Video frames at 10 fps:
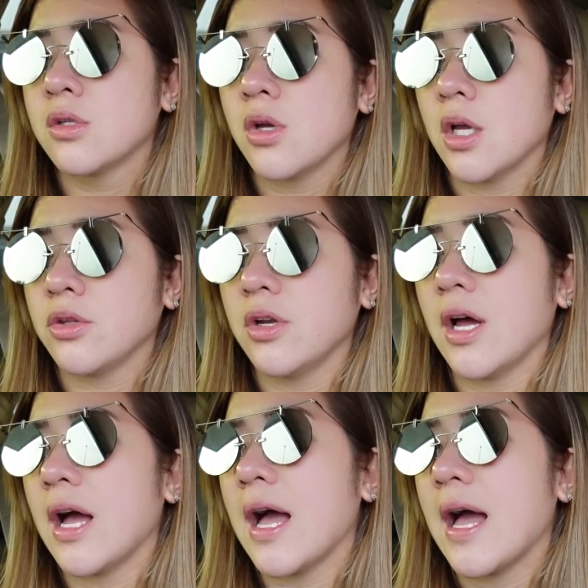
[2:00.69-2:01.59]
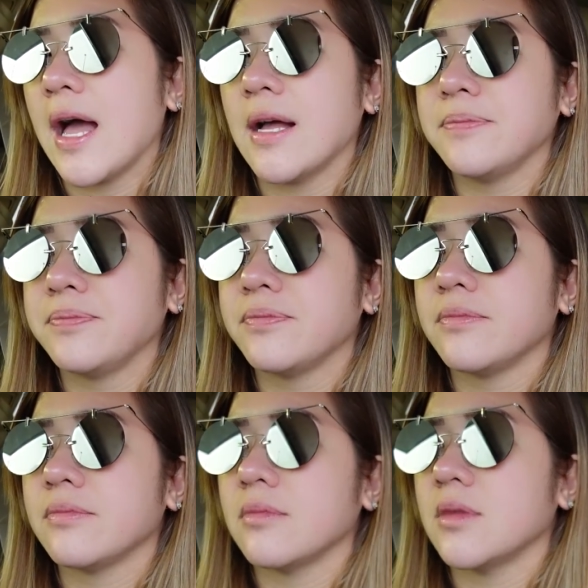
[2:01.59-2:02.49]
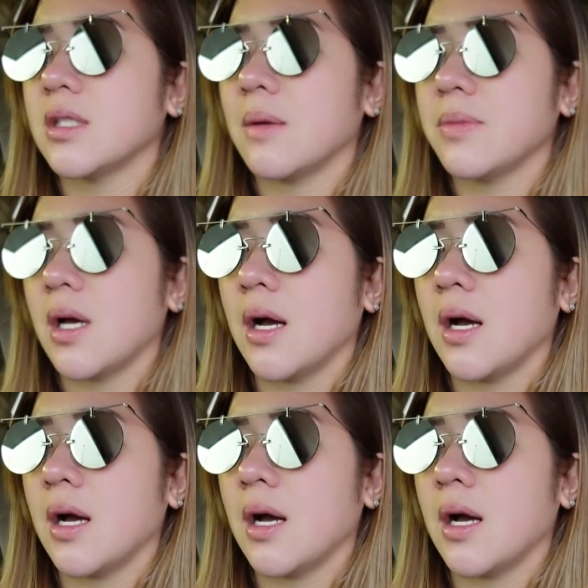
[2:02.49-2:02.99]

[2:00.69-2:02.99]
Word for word: So, ito na nga. Ang sarap ng